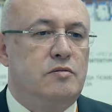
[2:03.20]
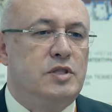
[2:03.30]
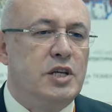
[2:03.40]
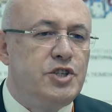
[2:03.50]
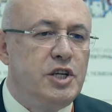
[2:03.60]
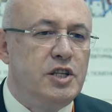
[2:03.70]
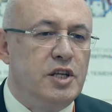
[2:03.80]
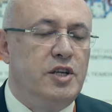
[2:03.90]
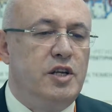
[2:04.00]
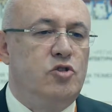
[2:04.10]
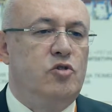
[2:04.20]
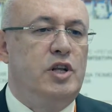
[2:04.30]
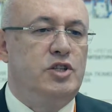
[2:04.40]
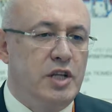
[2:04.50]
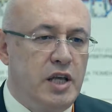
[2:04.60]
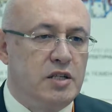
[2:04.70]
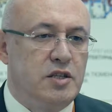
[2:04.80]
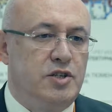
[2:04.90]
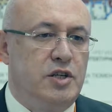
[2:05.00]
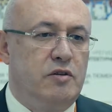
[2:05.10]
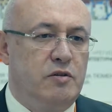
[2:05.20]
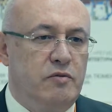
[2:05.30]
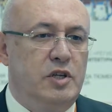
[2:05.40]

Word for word: защиты территории, инженерной защиты.